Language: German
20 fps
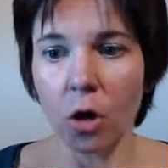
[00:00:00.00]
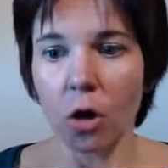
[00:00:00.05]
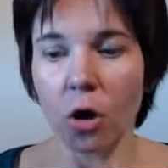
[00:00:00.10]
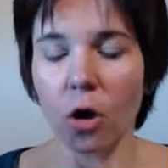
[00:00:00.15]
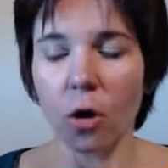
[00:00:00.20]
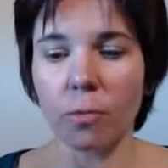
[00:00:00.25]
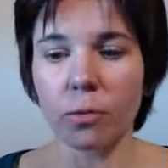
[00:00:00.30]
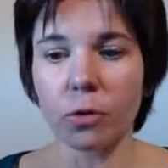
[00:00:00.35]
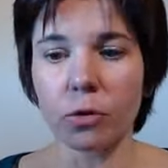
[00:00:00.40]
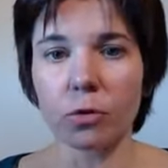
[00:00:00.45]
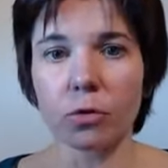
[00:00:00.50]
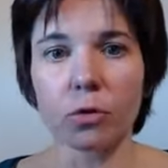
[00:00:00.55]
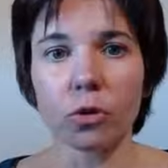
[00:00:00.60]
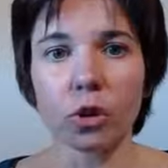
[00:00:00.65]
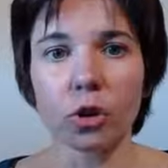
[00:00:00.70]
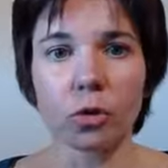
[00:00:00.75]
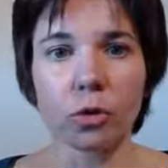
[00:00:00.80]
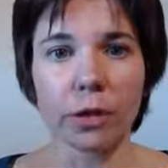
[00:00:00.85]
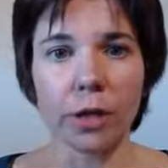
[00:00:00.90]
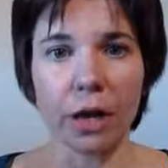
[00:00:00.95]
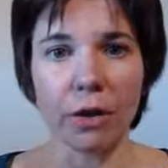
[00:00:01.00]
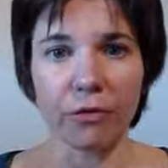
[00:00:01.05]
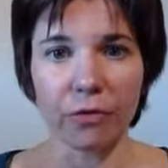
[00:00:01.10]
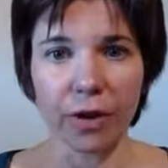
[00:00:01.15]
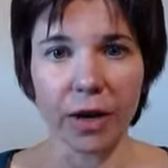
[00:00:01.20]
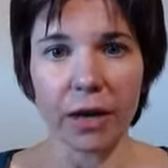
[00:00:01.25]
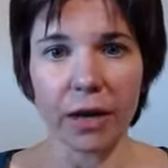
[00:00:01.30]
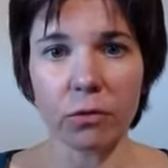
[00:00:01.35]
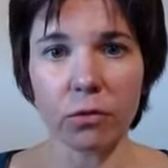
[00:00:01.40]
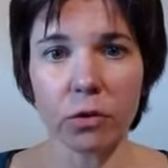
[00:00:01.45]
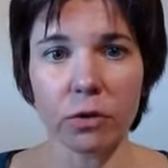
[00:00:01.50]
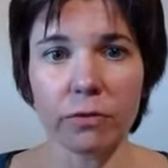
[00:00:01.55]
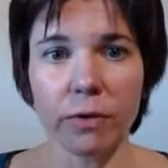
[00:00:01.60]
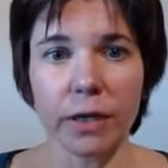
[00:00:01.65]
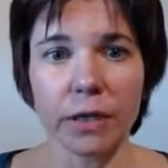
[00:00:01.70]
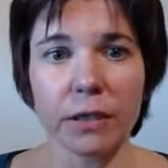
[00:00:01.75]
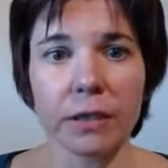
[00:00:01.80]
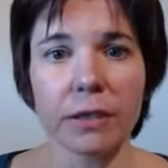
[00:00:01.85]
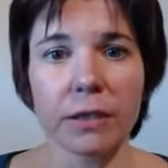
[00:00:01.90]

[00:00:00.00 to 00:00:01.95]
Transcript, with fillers: ob du schon Erfahrungswerte